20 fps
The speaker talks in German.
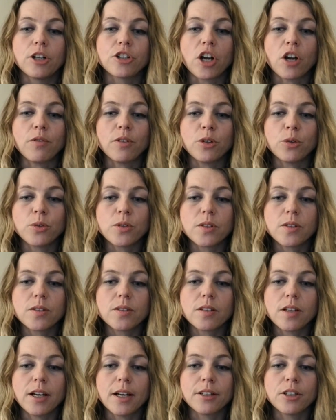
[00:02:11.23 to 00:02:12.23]
Schauen wir
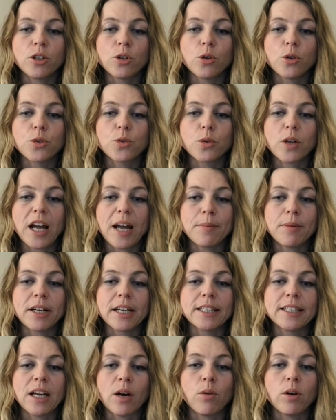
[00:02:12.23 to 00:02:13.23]
uns äh, die Lösung einmal
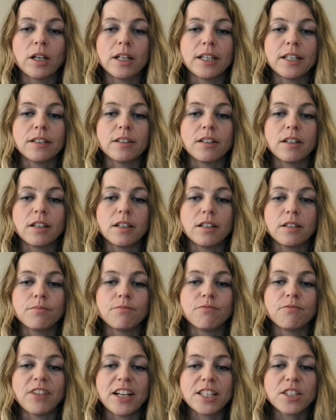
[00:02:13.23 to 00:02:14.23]
genauer an.
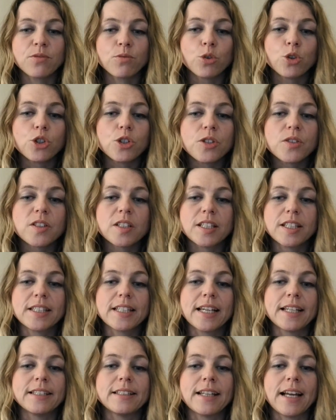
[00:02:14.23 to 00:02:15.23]
Ähm, was wünscht sich
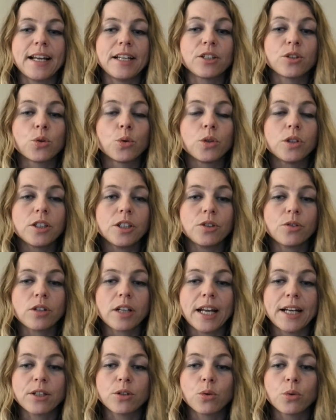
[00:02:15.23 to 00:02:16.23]
denn eine Kundin oder
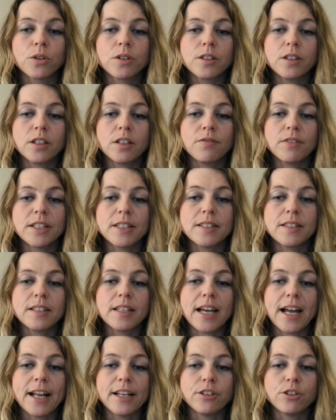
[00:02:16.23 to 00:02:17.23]
ein Kunde, wenn
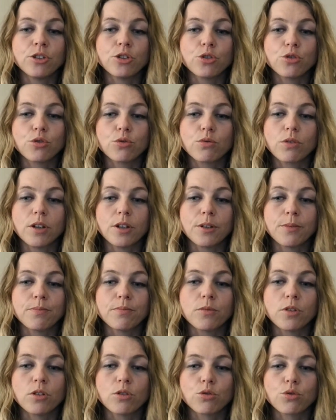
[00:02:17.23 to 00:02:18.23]
sie eine
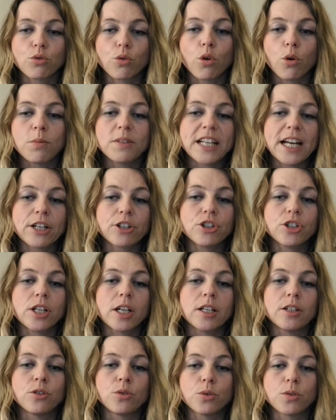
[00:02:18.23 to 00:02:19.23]
ähm,
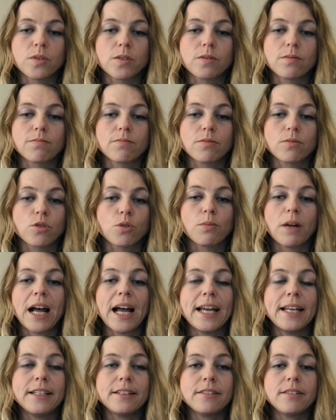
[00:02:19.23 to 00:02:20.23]
Stromtankstelle nutzen? Zum
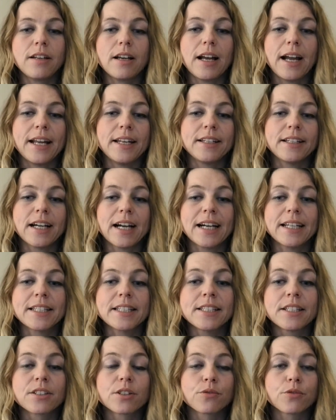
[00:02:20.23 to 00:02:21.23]
einen eine
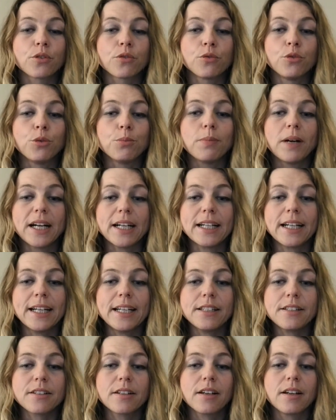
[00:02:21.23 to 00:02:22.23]
garantierte
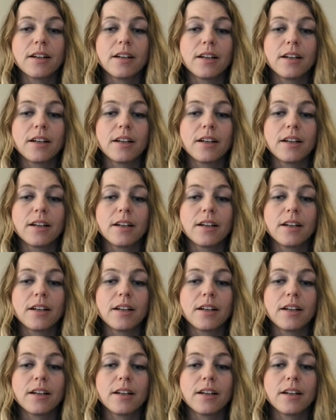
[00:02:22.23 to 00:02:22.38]
Verfügbarkeit,